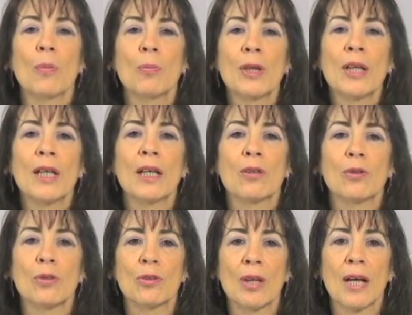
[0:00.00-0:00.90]
pueden
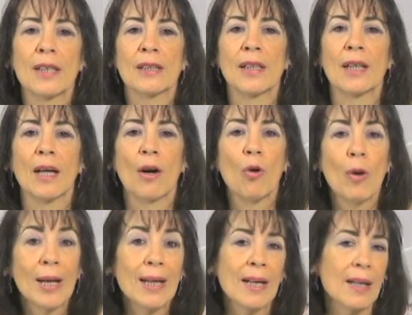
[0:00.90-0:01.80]
encontrarse
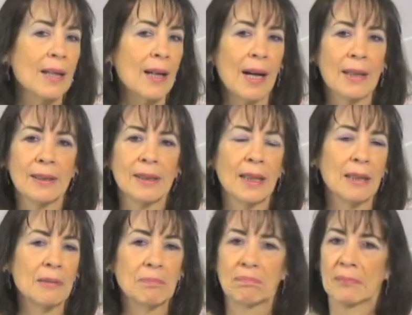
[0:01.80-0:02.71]
o
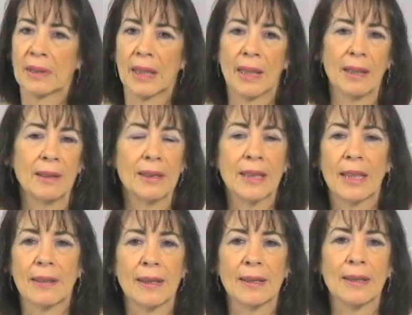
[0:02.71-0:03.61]
encargarse en
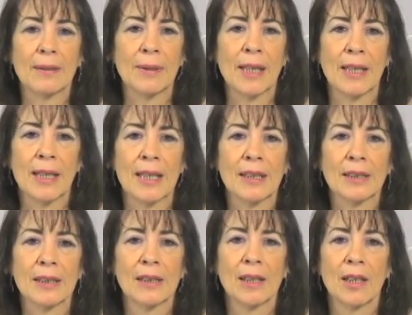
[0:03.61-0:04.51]
ciertas
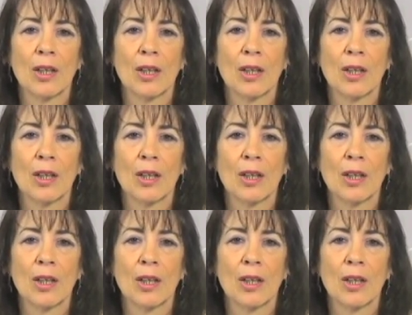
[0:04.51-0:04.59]
librerías.